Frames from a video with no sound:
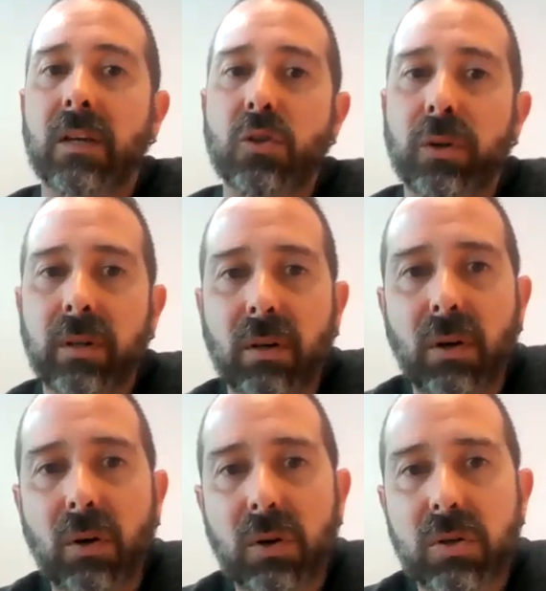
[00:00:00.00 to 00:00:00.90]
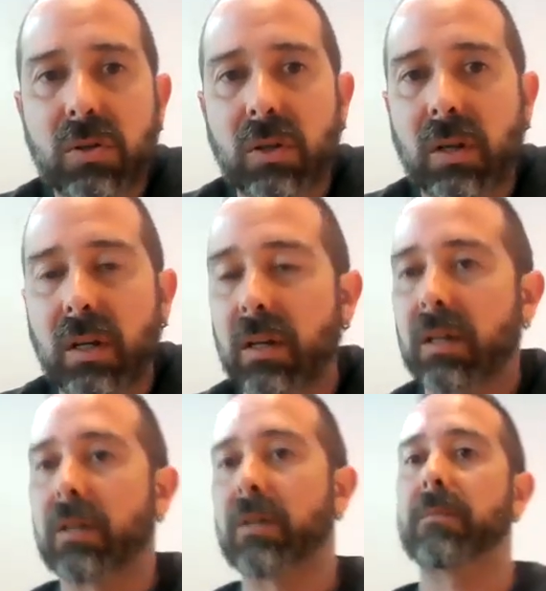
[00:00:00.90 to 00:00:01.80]
son los
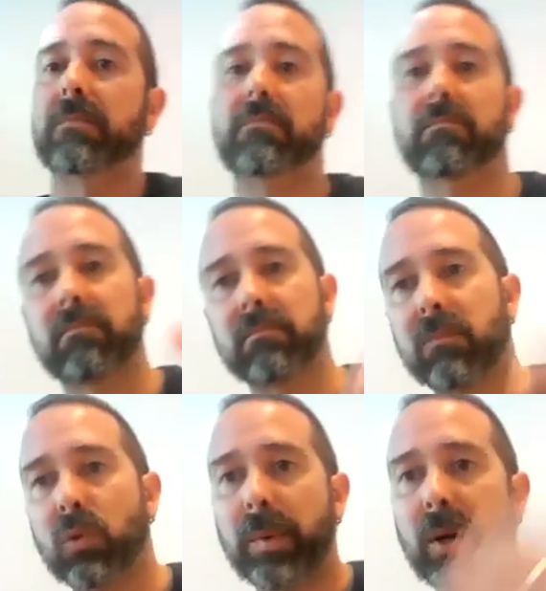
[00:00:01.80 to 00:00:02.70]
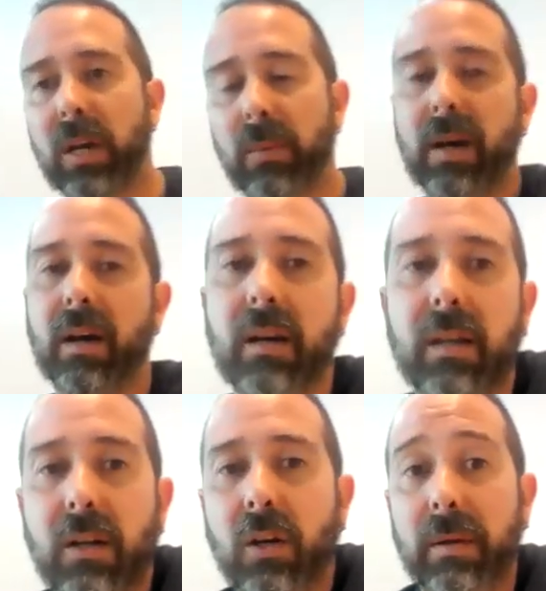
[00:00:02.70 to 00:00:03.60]
eh, números que va,
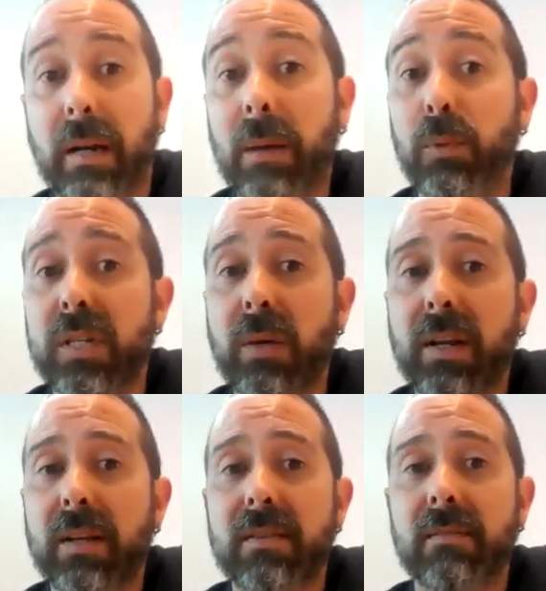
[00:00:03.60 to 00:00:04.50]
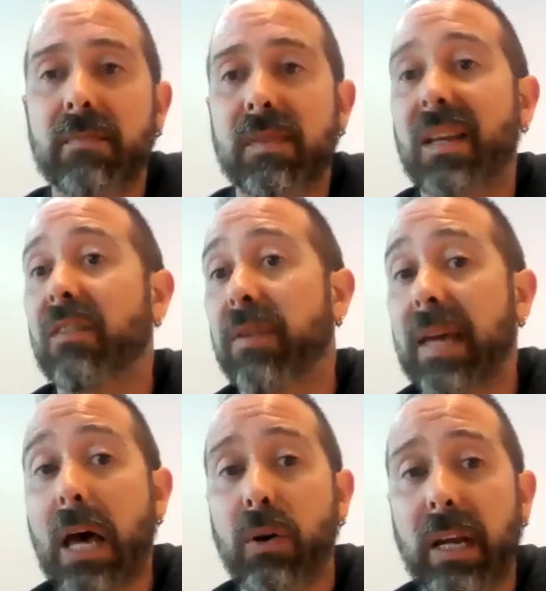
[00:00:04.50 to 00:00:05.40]
los las posibles
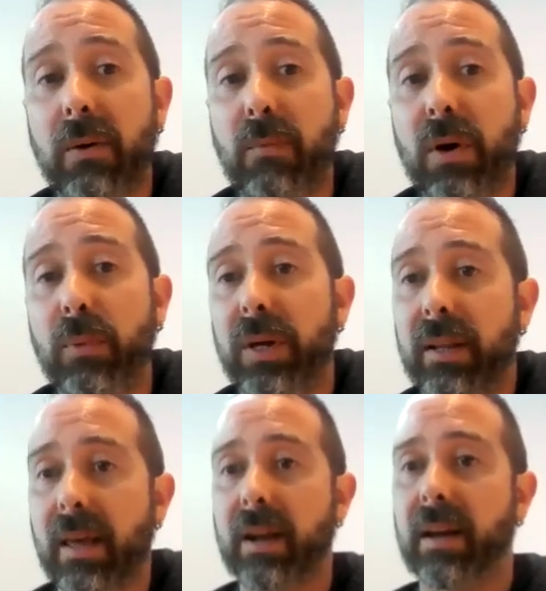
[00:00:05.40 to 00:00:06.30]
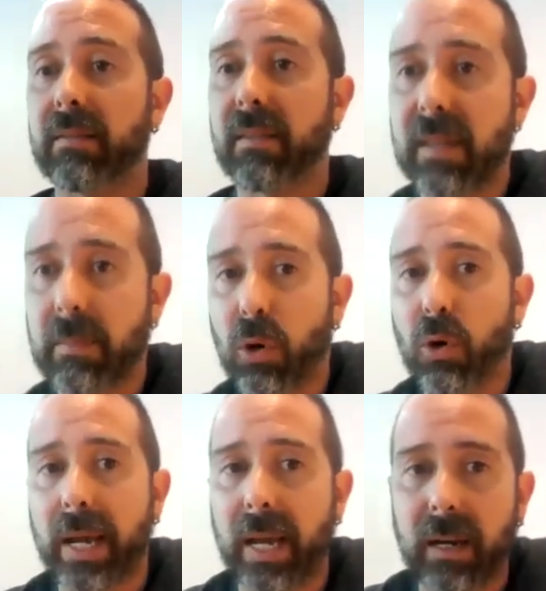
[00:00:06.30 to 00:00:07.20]
significados que le vamos a poder dar a este
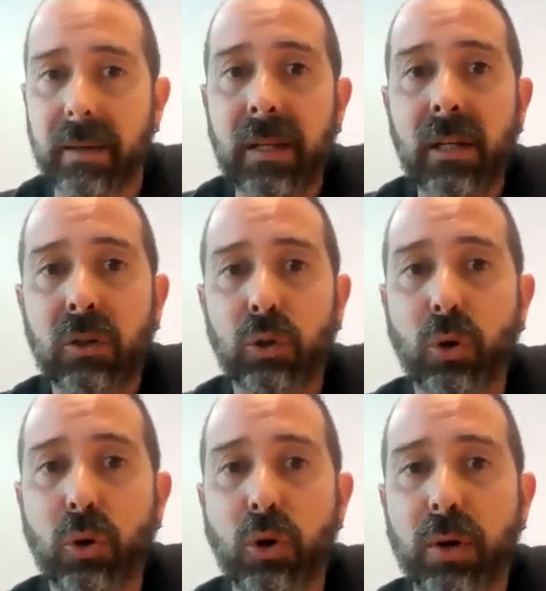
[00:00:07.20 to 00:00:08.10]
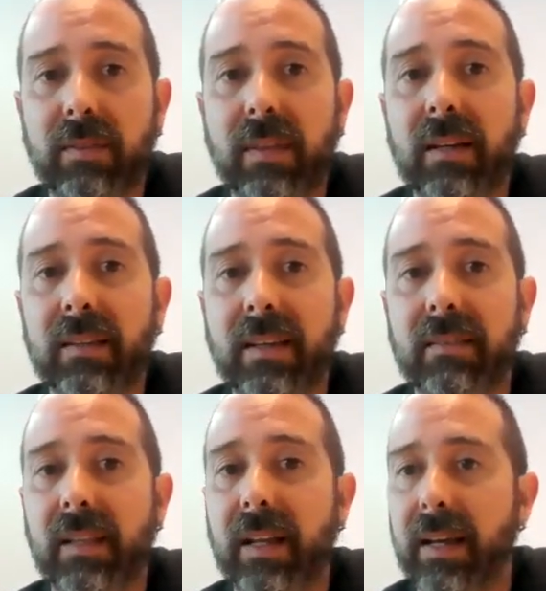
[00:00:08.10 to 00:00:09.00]
símbolo n. E. Todos los que están
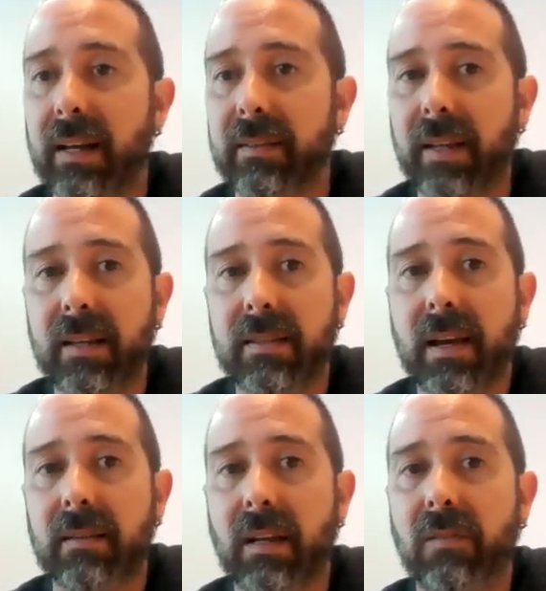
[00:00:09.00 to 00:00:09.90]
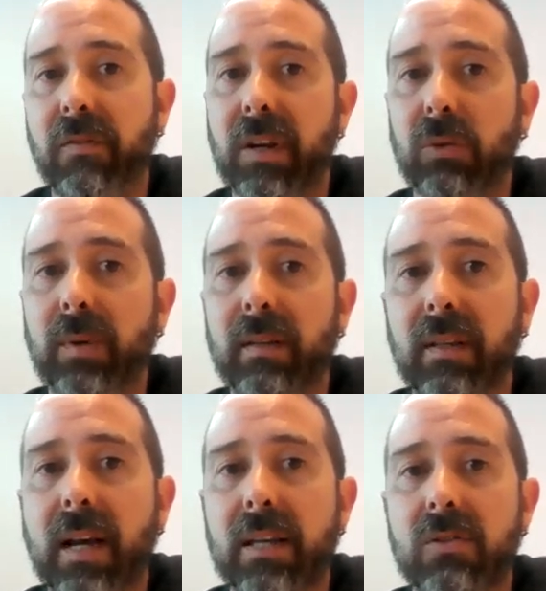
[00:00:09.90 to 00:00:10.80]
desde el 3 hasta el infinito en
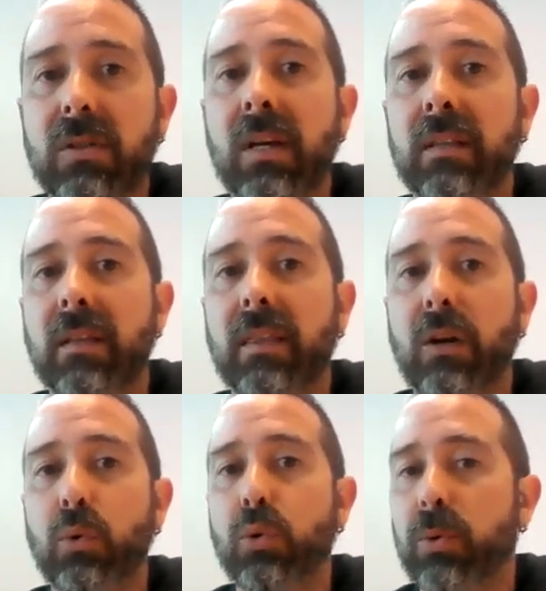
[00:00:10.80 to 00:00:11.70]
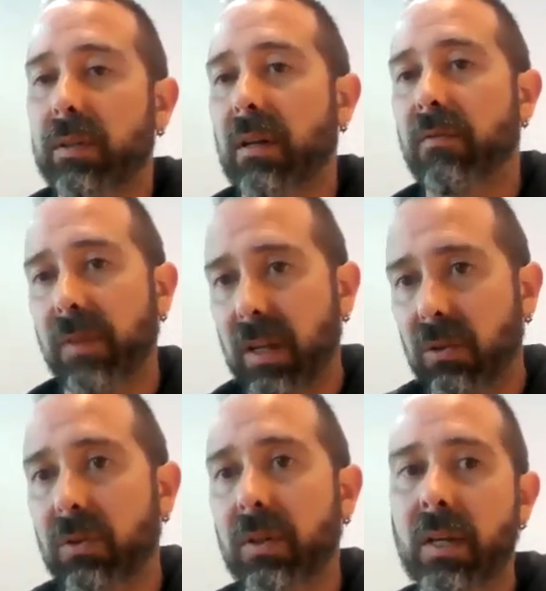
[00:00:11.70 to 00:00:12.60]
este caso, desde el 1 hasta el
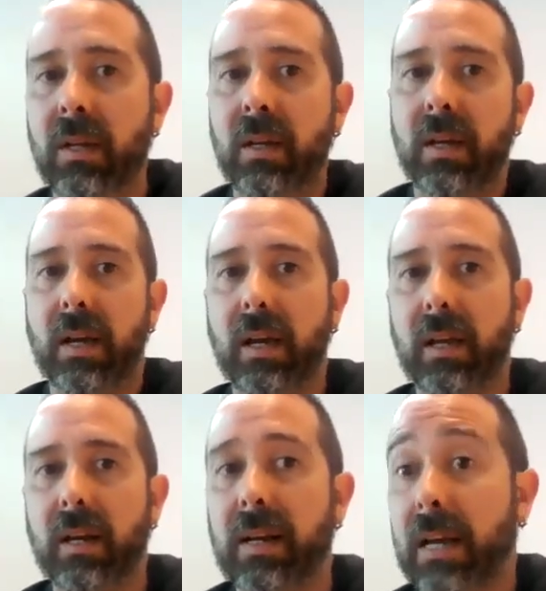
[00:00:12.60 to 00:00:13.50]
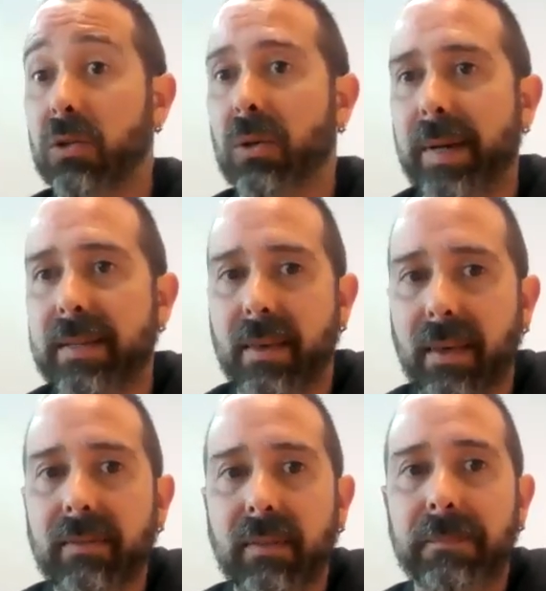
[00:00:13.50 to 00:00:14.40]
infinito en el caso
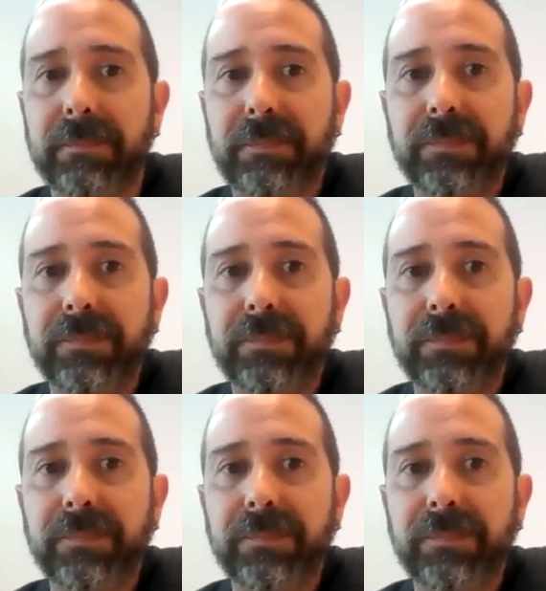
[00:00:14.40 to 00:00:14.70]
precedente.